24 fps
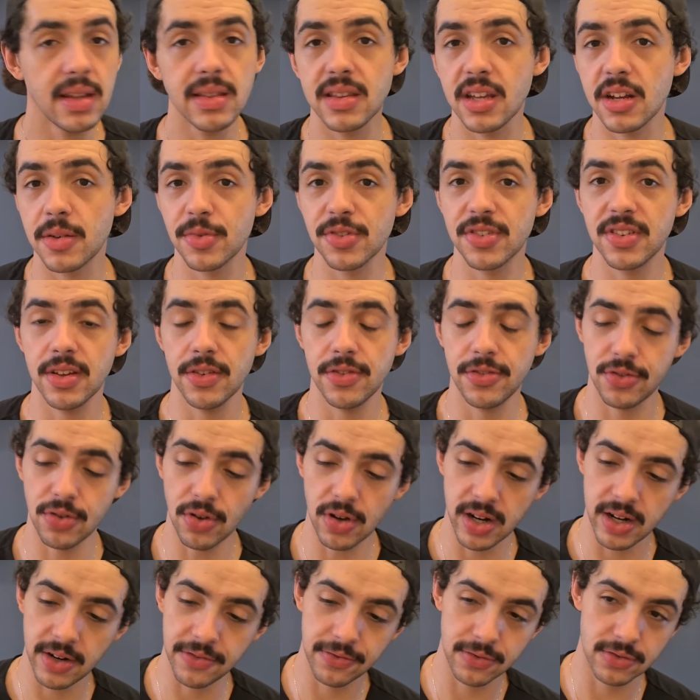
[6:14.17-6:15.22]
termos da
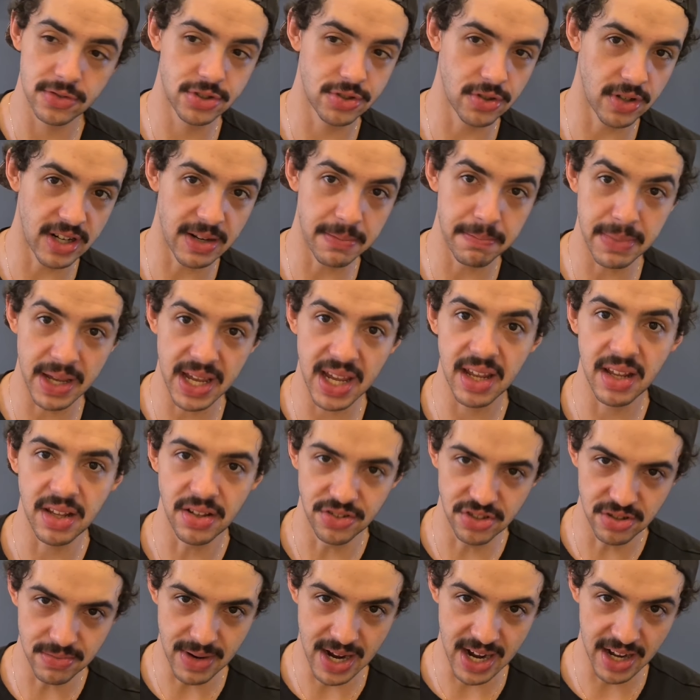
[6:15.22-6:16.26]
história, funciona bem
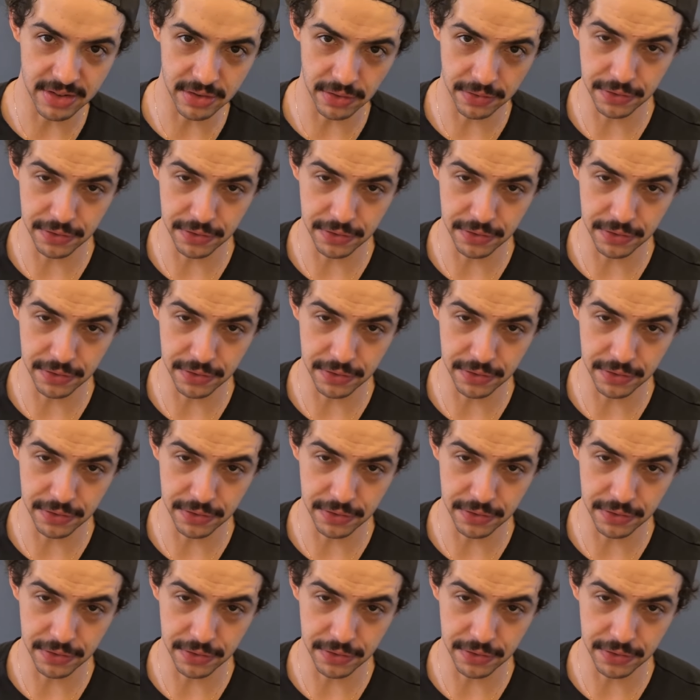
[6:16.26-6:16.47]
demais.